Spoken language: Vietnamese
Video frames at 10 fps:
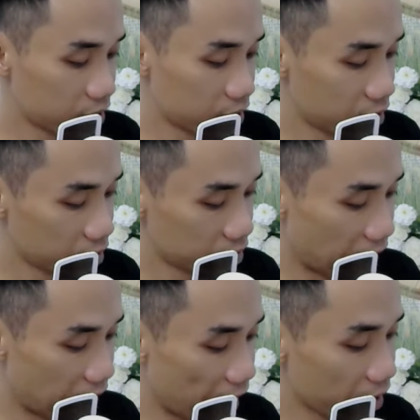trả
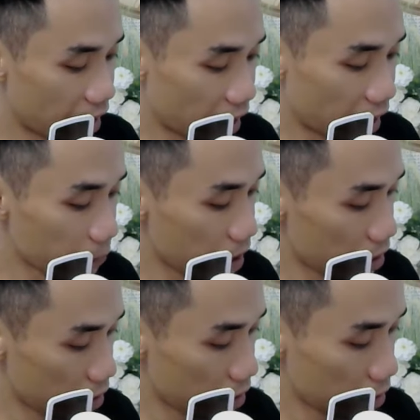để ngắm nghĩa nó
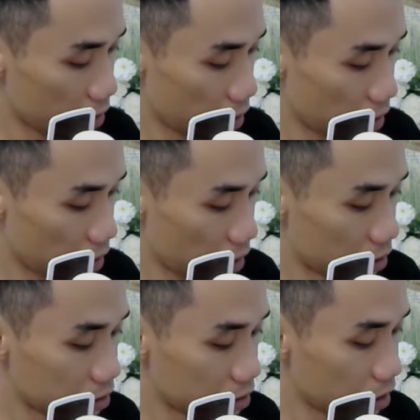nhưng trước
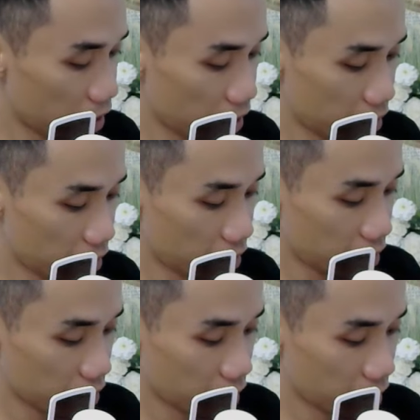kia
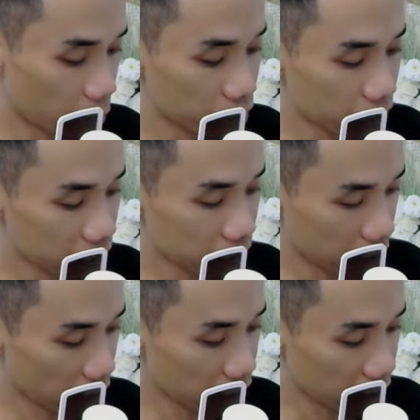cậu chưa từng thấy được
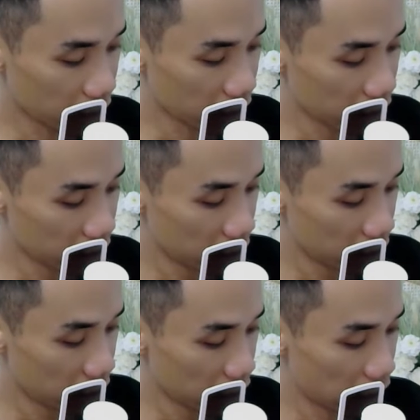thanh
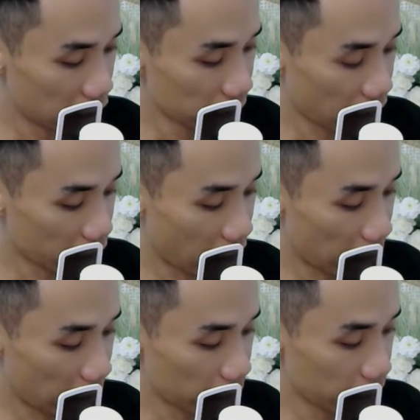kiếm nào đẹp
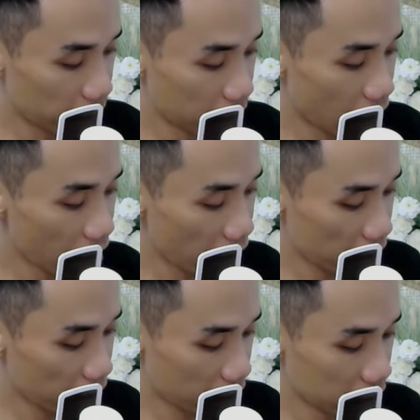đến thế cả
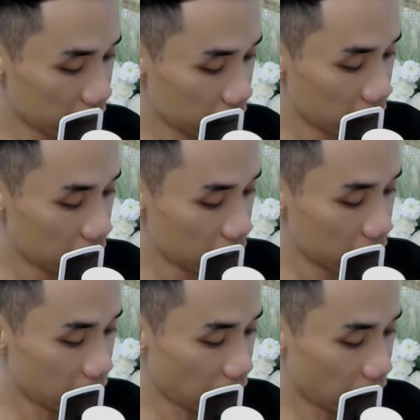chợt
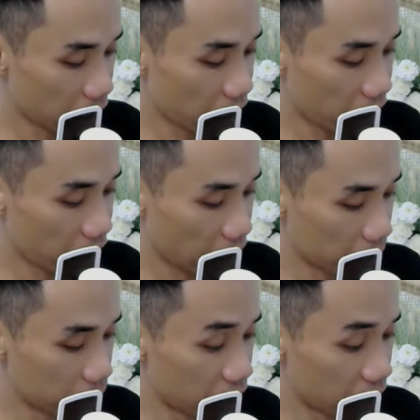nhận ra rằng mình
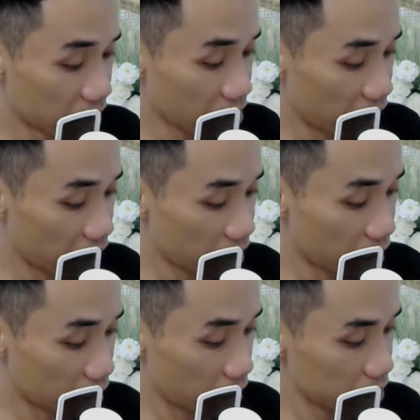có thể nhìn thế
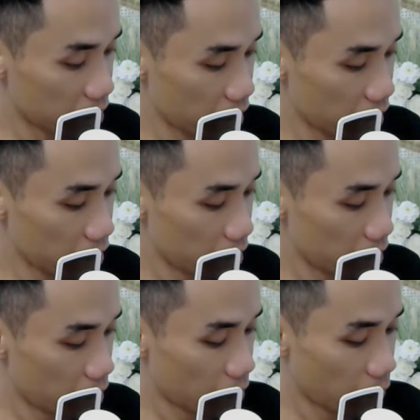giới
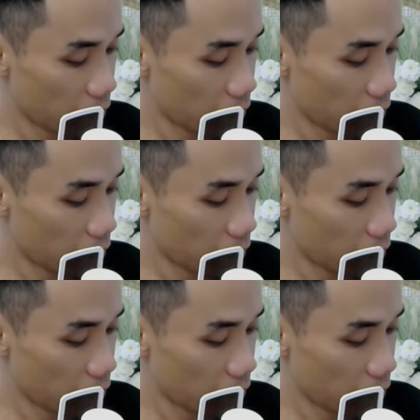hoặc